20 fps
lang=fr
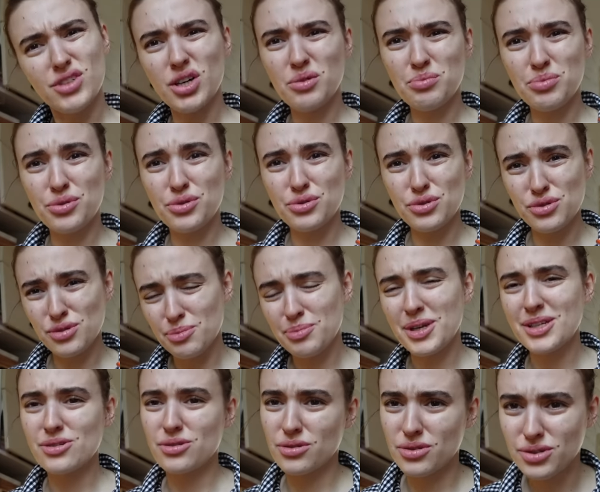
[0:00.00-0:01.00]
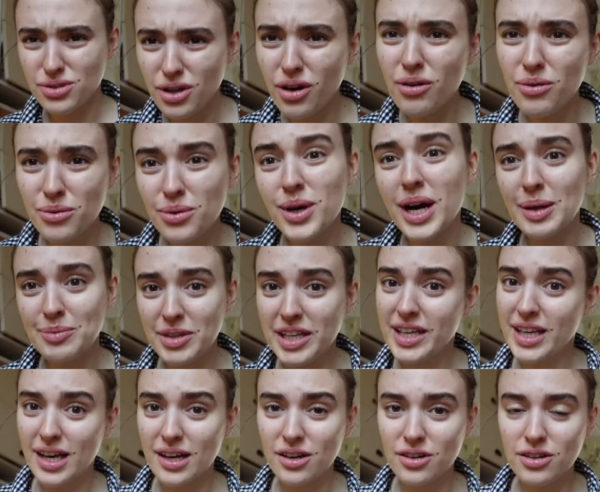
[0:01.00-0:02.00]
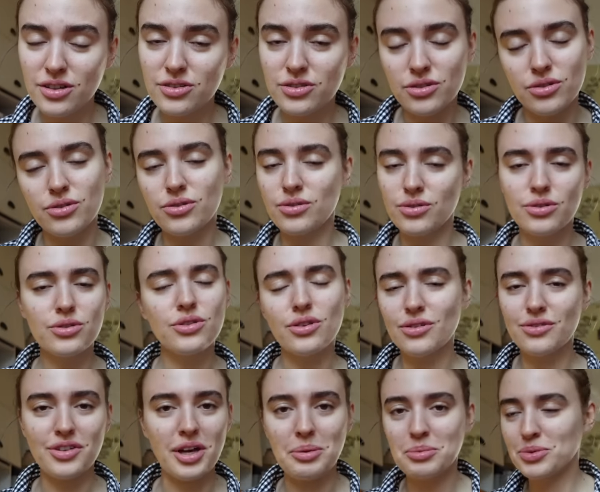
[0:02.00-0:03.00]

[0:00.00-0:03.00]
en plus parce que quand on rate des carottes, on en faire